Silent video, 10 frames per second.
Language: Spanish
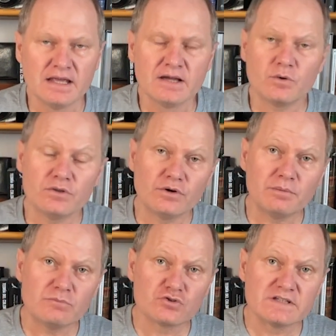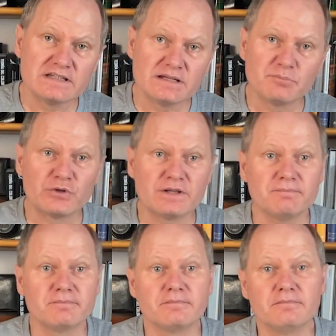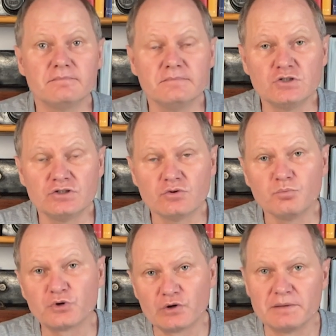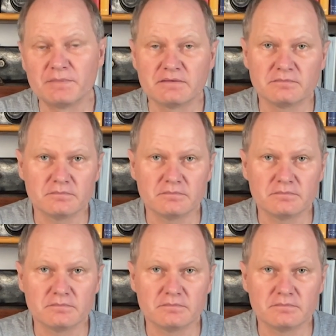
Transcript: Cuando hablamos del trípode, yo tengo un problema.